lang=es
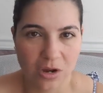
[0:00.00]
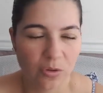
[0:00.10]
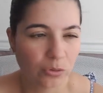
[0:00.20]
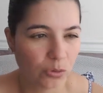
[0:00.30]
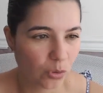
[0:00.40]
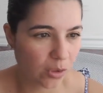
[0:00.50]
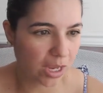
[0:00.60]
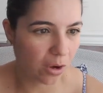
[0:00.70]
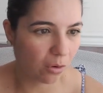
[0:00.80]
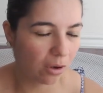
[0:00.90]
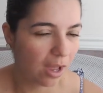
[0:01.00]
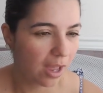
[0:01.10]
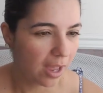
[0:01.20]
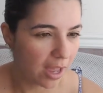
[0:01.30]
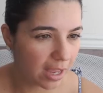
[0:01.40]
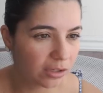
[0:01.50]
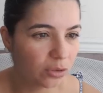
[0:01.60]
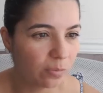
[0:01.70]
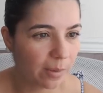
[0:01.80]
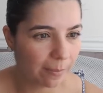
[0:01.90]
Cuando yo digo,
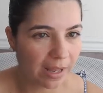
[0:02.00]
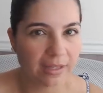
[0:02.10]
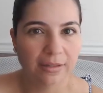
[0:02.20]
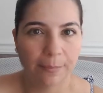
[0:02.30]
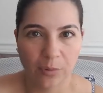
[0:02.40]
esto me pasa